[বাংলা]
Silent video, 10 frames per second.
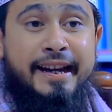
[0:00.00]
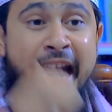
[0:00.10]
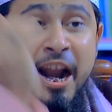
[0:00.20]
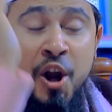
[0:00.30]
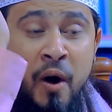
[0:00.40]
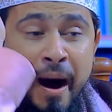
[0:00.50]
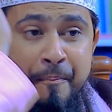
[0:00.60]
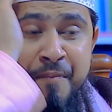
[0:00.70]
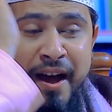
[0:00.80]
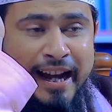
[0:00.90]
কেন
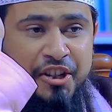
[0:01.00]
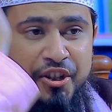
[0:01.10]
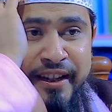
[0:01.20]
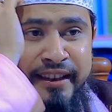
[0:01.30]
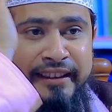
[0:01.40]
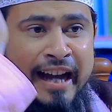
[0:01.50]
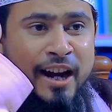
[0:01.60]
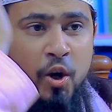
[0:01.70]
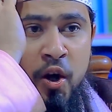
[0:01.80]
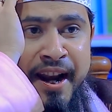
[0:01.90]
আপনারা চিন্তা
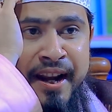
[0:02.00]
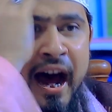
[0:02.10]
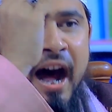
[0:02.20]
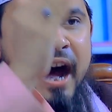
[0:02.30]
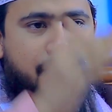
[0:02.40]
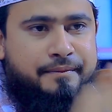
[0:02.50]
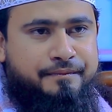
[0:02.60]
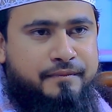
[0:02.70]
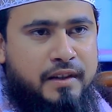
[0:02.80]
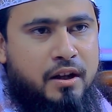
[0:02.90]
করেন না
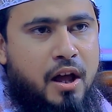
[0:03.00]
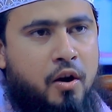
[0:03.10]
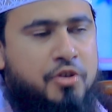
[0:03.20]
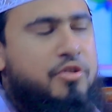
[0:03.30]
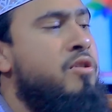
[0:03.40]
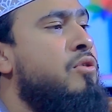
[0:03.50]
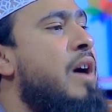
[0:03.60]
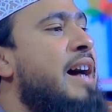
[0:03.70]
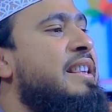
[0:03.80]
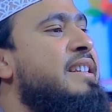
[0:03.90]

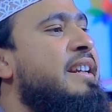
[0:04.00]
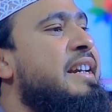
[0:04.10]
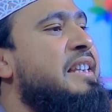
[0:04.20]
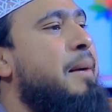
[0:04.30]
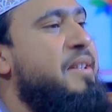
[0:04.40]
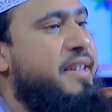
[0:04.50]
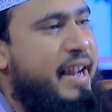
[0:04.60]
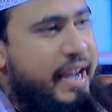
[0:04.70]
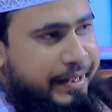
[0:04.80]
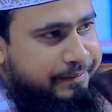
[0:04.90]
অসংখ্য হাদিসের কিতাব আছে
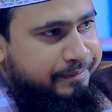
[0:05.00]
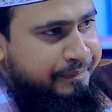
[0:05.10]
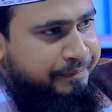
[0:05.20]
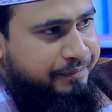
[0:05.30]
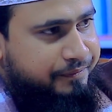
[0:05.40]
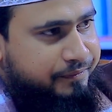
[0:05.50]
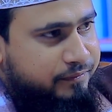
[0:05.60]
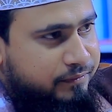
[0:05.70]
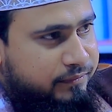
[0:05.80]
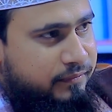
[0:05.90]
না ভাই
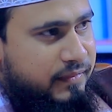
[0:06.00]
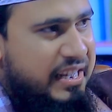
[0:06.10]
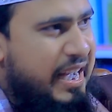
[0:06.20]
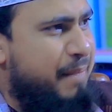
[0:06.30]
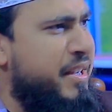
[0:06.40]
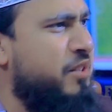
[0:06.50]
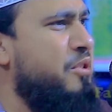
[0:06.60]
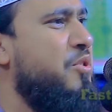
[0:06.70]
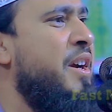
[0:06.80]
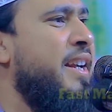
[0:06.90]
আপনার তো
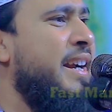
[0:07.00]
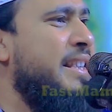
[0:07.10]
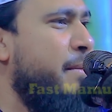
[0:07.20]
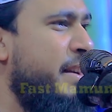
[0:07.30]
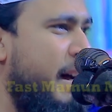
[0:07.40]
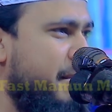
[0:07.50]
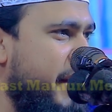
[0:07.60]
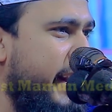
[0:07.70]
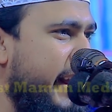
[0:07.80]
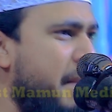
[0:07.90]
ছয়টা কিতাবের নাম
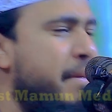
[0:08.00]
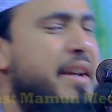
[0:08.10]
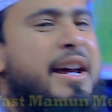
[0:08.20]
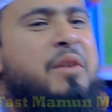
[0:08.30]
জানেন এর বাইরে